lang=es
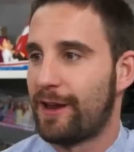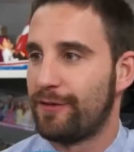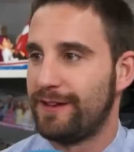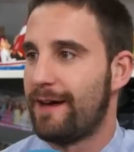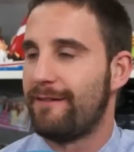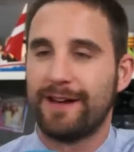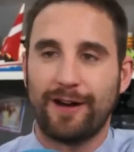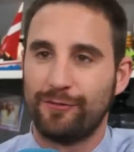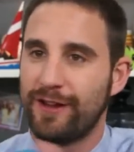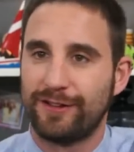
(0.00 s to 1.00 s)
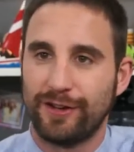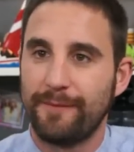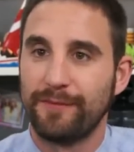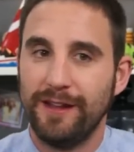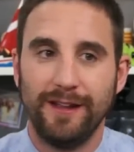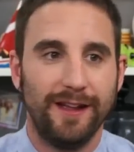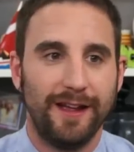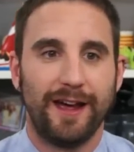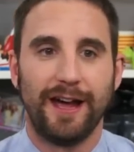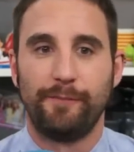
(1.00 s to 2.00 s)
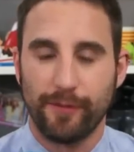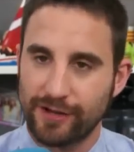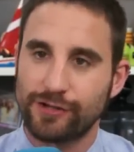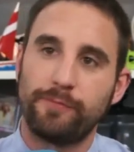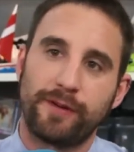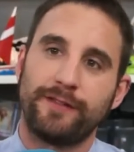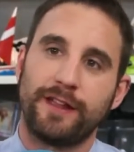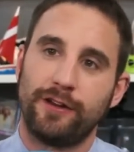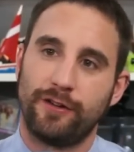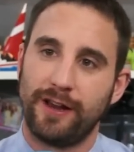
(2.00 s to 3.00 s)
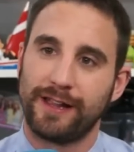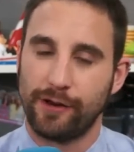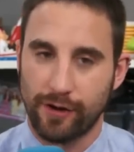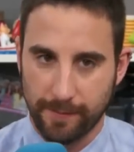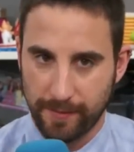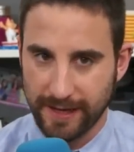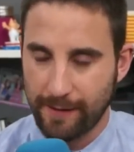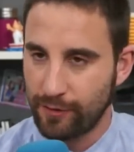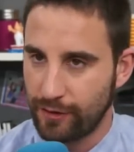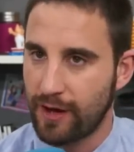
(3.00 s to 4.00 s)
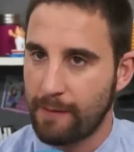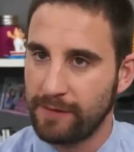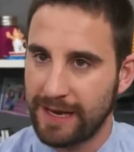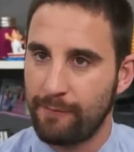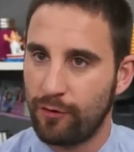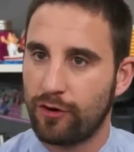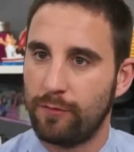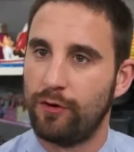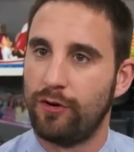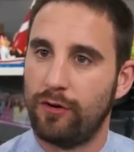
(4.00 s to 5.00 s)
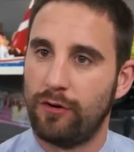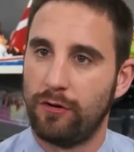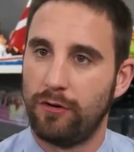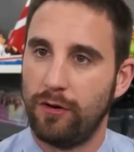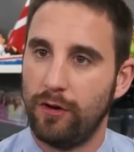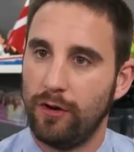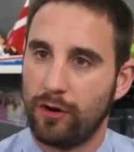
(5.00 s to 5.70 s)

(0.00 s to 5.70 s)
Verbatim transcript: Claudina venga con una historia. El poder sorprendernos, el que nos respetamos y nos admiramos como,